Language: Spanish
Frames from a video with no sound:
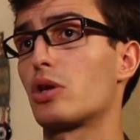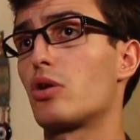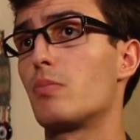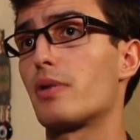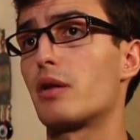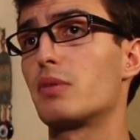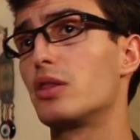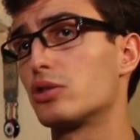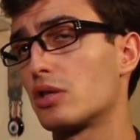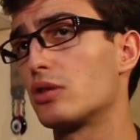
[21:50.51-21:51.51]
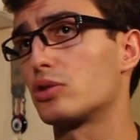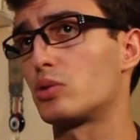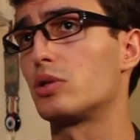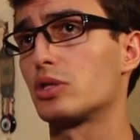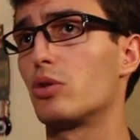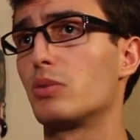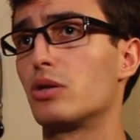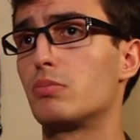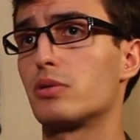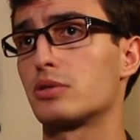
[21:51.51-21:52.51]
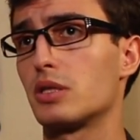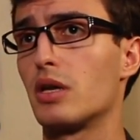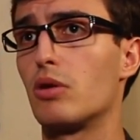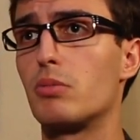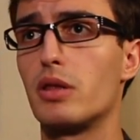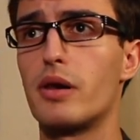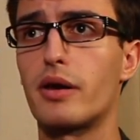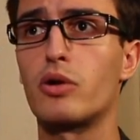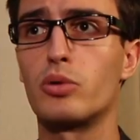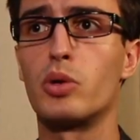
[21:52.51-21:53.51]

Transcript: que comprar 1200 juegos de dominó por si el hombre del récord